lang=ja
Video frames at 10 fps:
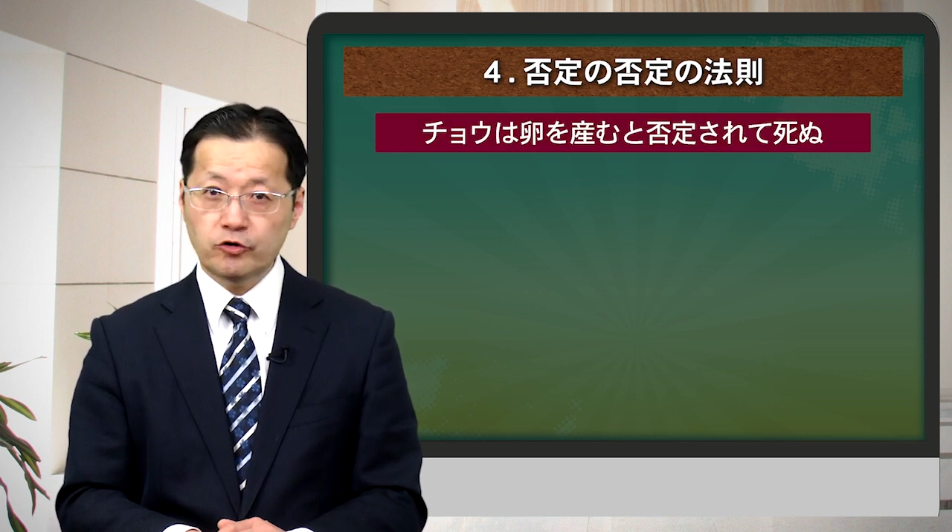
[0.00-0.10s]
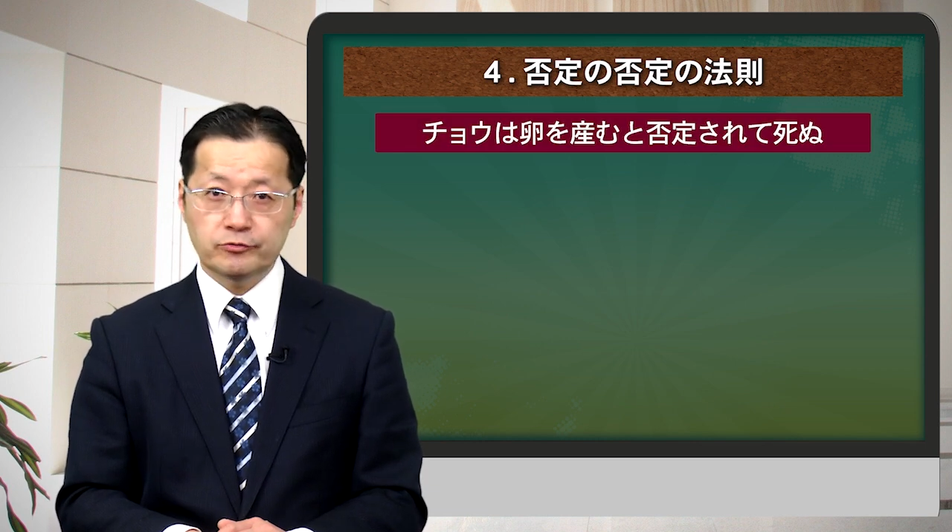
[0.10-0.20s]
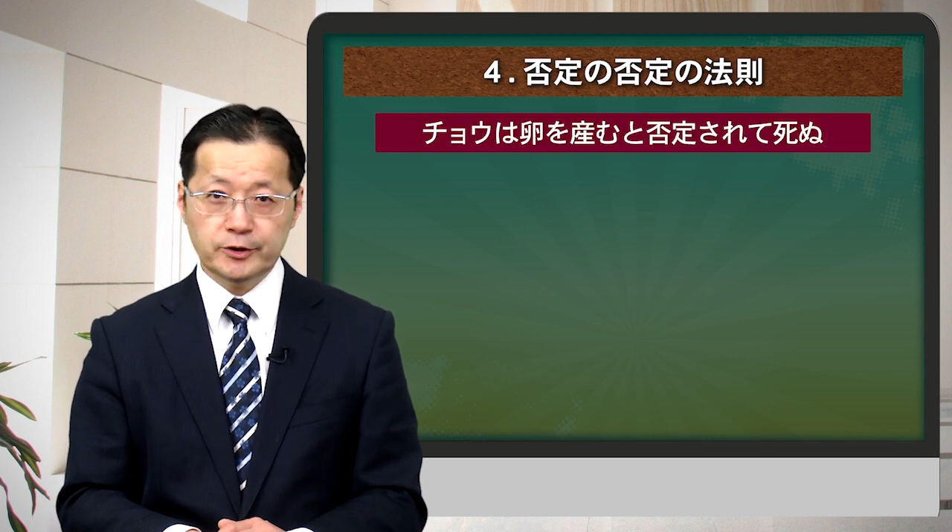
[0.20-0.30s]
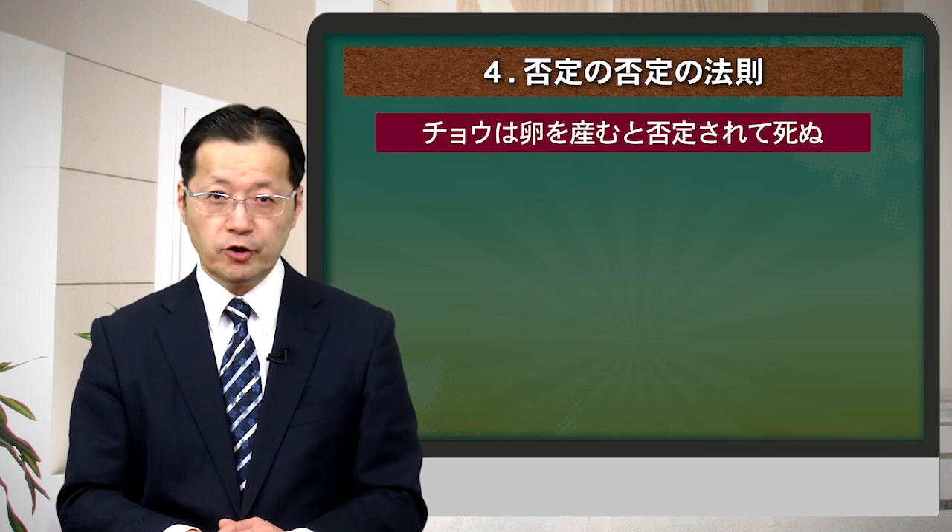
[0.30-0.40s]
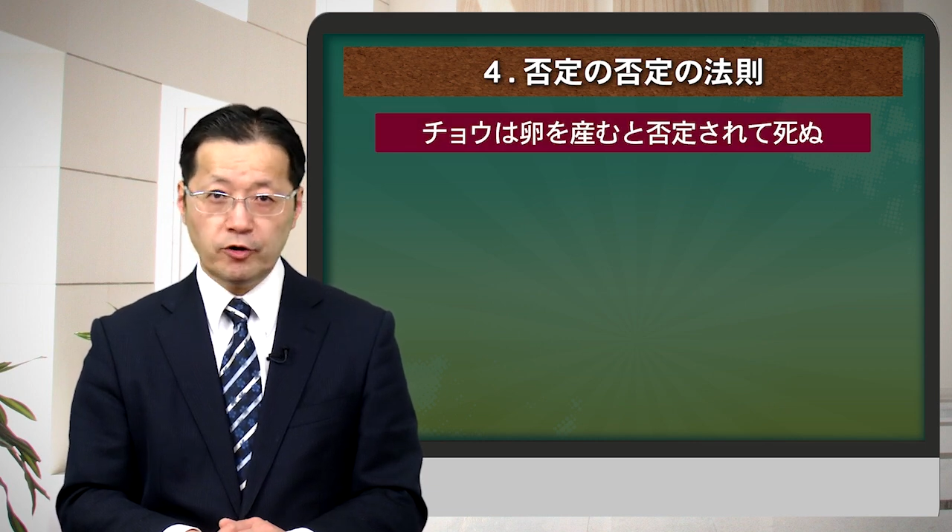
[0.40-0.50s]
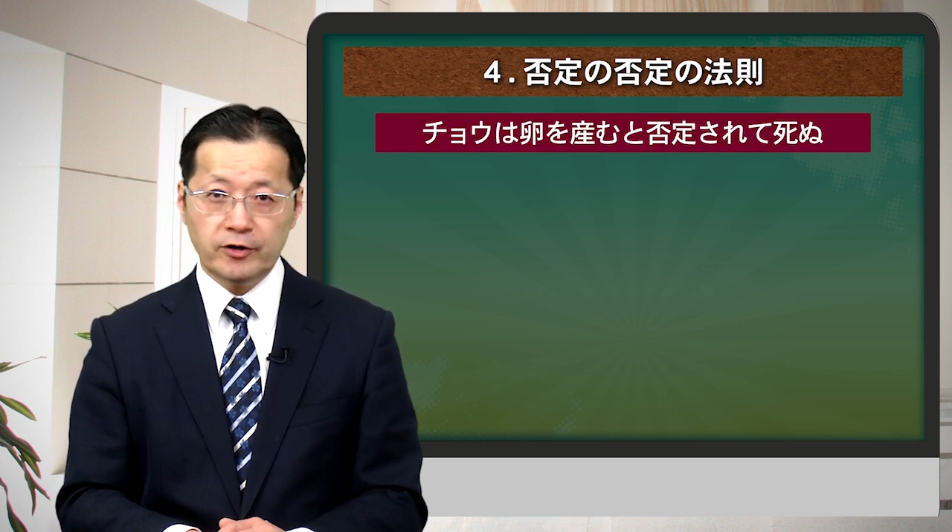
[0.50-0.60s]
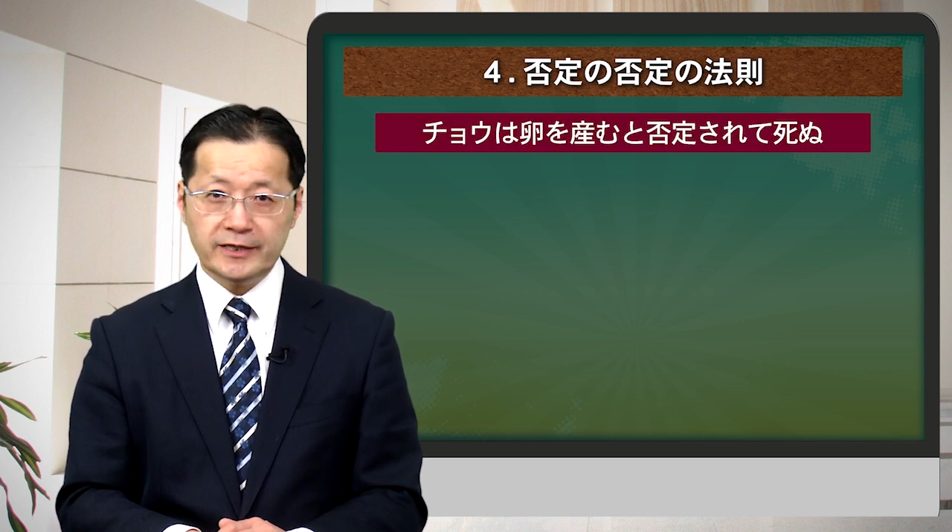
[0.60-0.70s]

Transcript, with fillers: を産むと